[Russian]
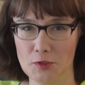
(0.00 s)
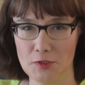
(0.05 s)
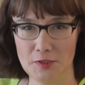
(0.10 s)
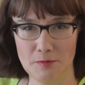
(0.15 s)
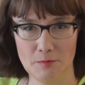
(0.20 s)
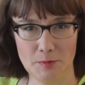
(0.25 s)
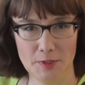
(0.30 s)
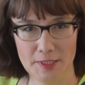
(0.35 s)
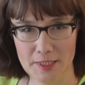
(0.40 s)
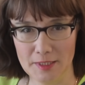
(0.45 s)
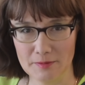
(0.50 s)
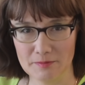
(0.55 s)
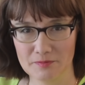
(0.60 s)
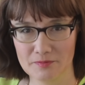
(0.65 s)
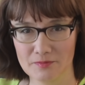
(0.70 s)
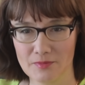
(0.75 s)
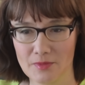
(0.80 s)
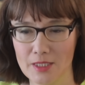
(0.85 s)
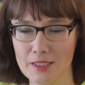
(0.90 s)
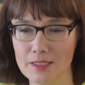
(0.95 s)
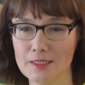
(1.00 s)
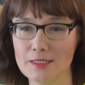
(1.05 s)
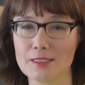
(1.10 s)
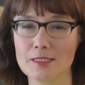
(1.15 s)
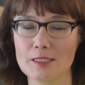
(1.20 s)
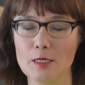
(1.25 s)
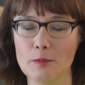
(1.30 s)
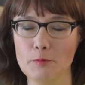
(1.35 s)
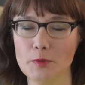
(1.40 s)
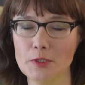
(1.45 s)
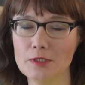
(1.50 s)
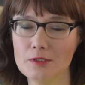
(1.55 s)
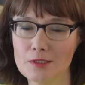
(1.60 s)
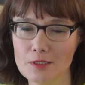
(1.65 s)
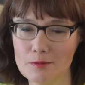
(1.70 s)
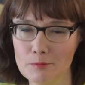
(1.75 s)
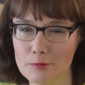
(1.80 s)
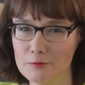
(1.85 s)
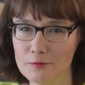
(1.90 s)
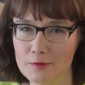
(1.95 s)
семье. С
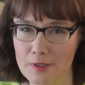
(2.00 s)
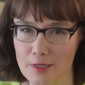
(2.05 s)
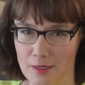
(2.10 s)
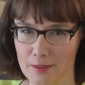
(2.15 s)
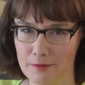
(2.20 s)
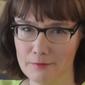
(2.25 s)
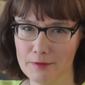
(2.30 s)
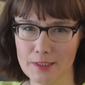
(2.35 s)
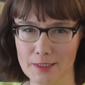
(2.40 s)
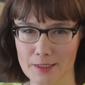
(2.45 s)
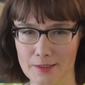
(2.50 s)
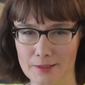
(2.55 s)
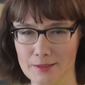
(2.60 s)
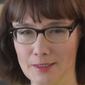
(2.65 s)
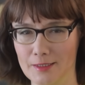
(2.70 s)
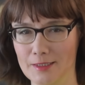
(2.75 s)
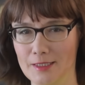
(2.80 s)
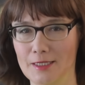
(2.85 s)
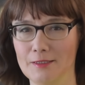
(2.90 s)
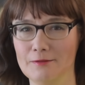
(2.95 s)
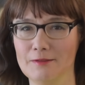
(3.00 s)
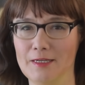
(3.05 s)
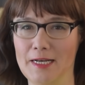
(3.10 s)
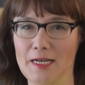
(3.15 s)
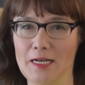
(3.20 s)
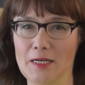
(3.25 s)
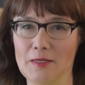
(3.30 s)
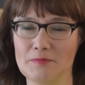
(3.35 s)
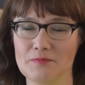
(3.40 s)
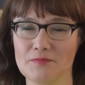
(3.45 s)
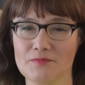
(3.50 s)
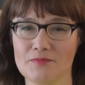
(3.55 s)
опилками в крови, как тогда говорили.